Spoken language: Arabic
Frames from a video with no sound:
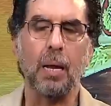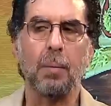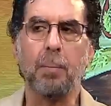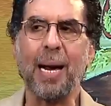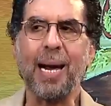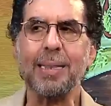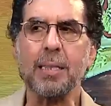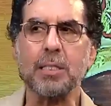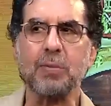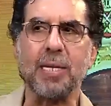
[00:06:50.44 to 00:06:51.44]
ما
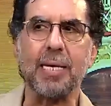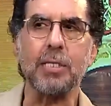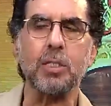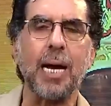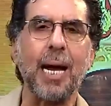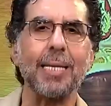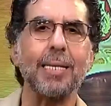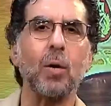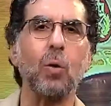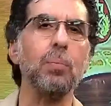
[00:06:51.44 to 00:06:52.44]
حدش في الجيش قاعد
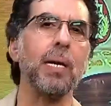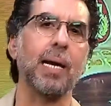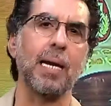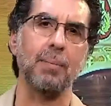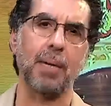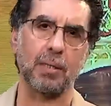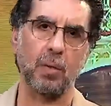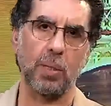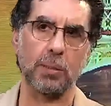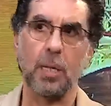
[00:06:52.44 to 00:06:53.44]
ياكل من كلامك
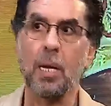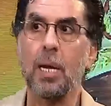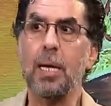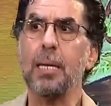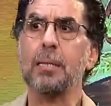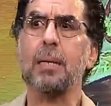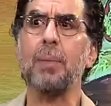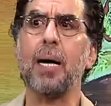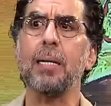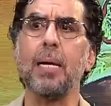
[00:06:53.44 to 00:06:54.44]
دلوقتي الا
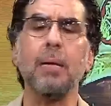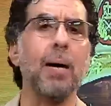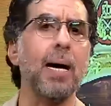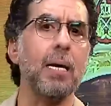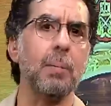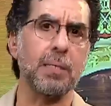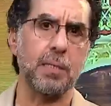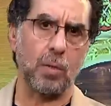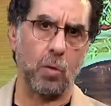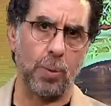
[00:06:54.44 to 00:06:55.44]
طبعا
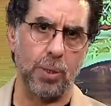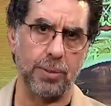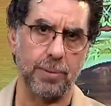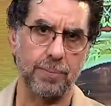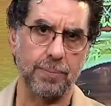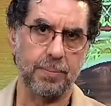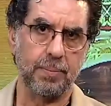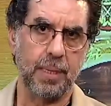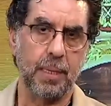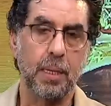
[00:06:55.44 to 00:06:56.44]
المهلباتيه الكبار
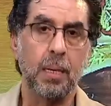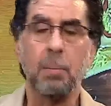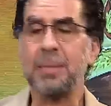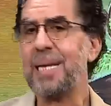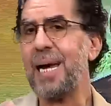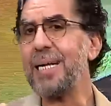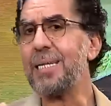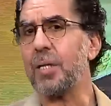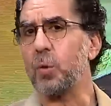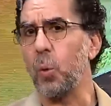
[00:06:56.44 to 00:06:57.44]
بس
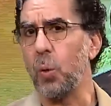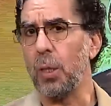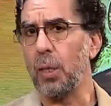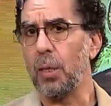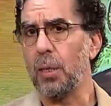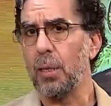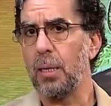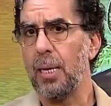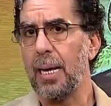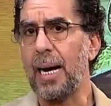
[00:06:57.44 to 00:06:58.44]
حتى دول
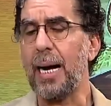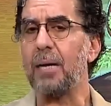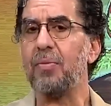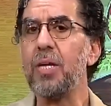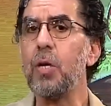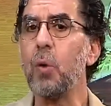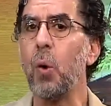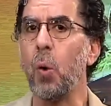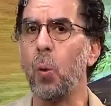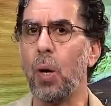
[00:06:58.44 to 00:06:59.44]
عارفين ان
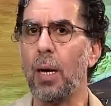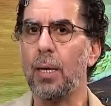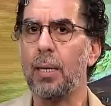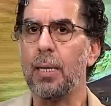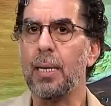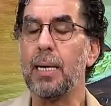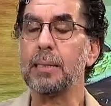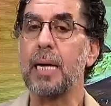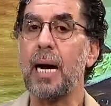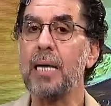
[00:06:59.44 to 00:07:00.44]
هو
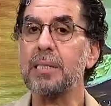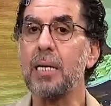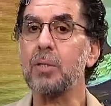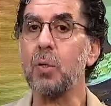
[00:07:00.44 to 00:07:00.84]
اذا حصلت